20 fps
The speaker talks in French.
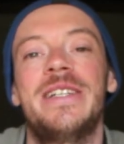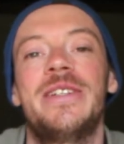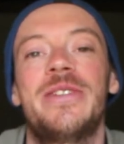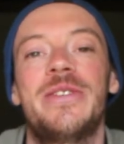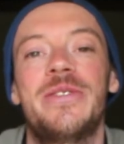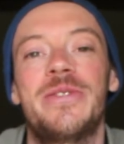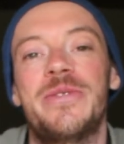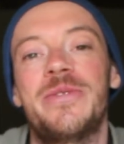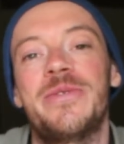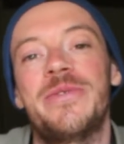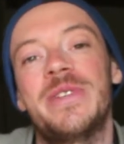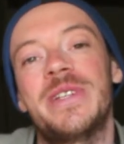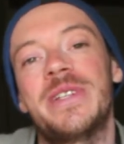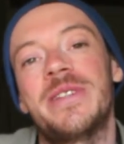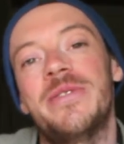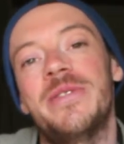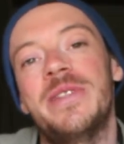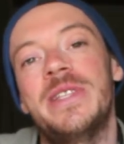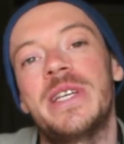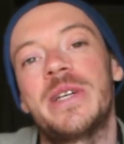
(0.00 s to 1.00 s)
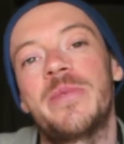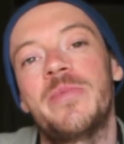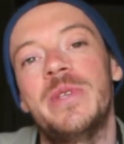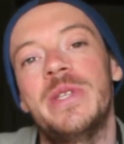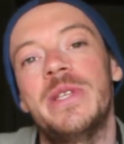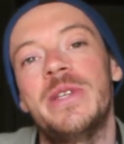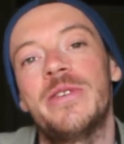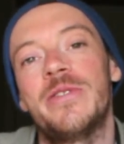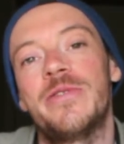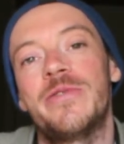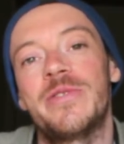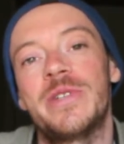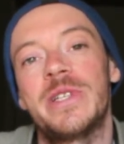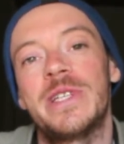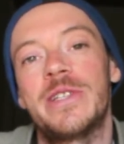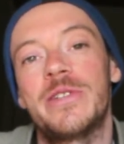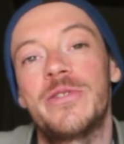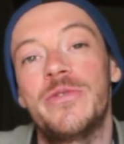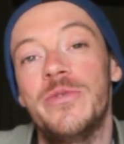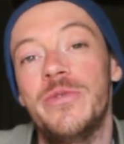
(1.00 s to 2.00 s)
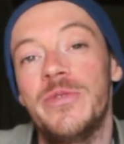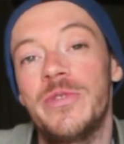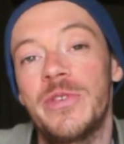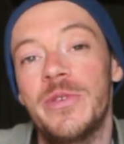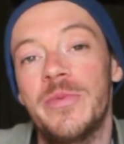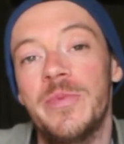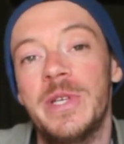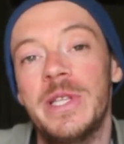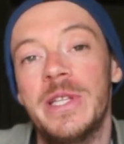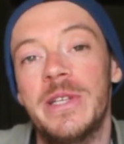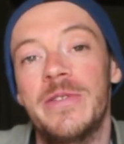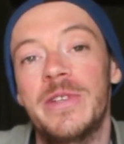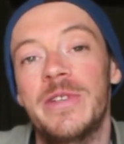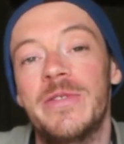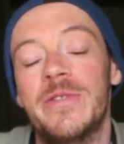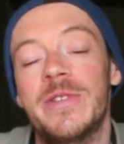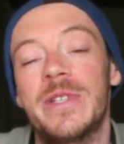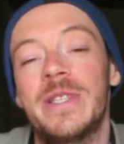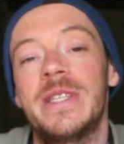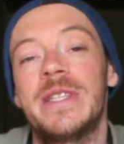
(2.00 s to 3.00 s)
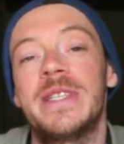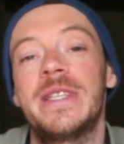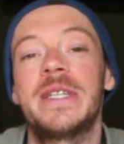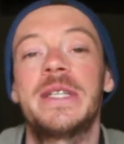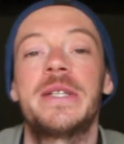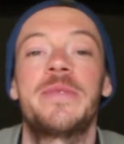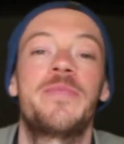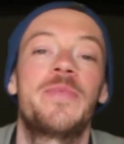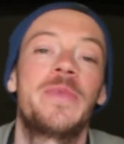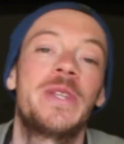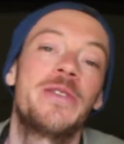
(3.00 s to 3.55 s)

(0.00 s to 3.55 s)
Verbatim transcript: Je viens de terminer un voyage d'une semaine avec Vanessa.